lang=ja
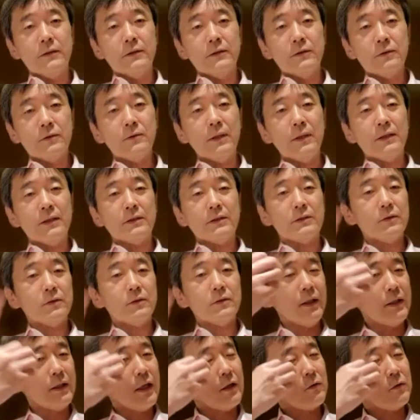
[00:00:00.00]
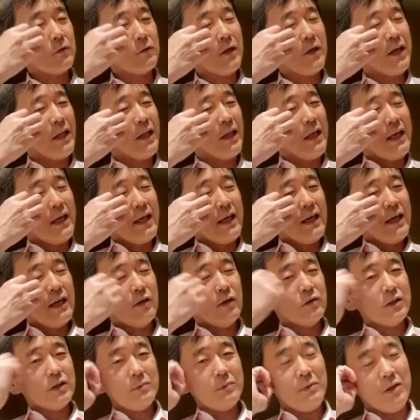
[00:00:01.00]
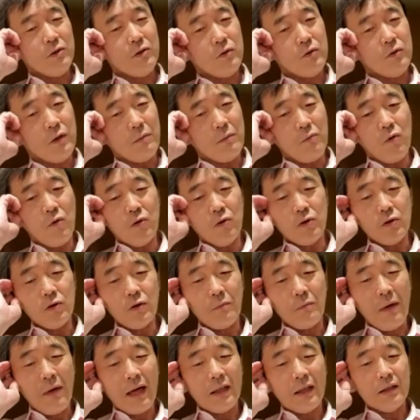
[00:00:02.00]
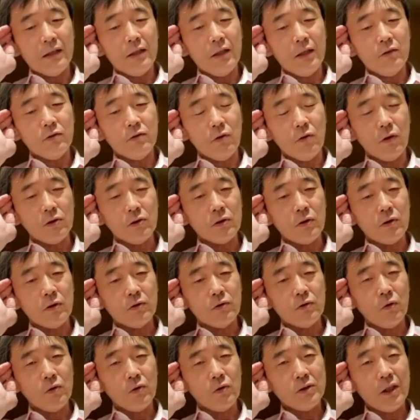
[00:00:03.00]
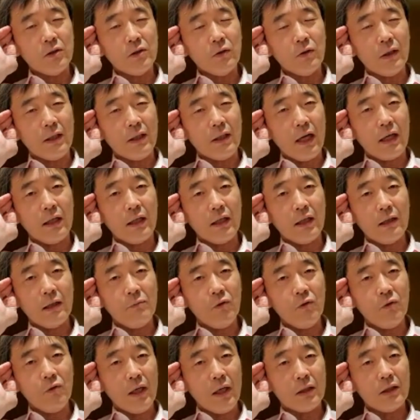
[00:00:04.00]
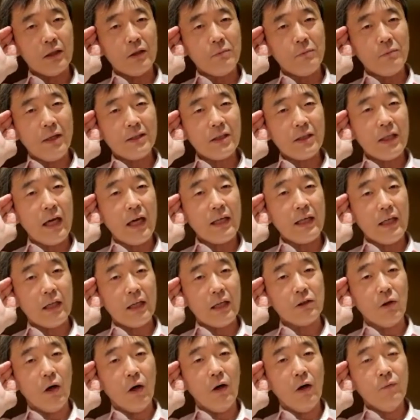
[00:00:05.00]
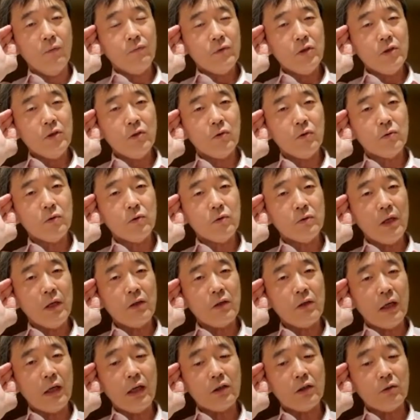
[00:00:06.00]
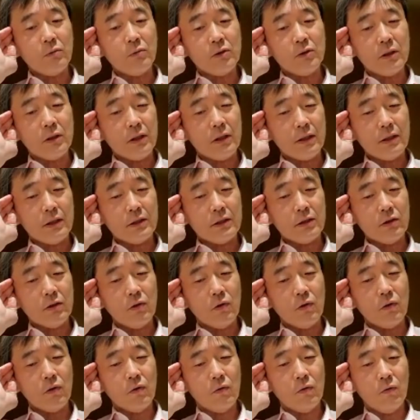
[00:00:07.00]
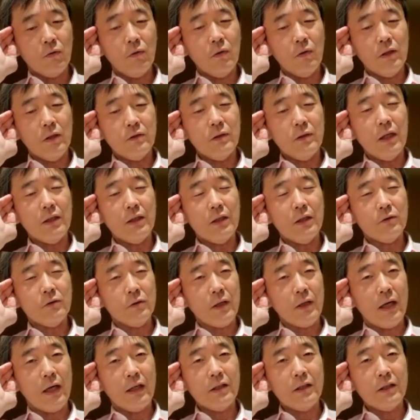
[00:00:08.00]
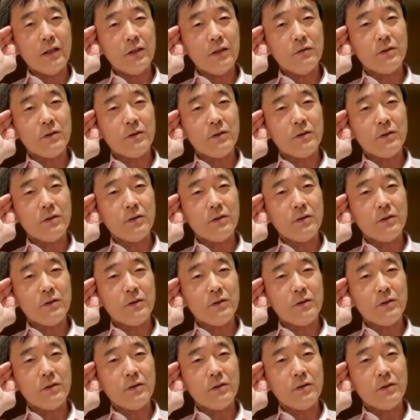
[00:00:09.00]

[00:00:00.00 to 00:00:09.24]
そうなんですよね。だからこれ、あの自民党がもうちょっと負けてると、その増税とかなかなかもうやってる場合じゃないや、ということになるかなと思ってたんですけど、これぐらいだとやれちゃう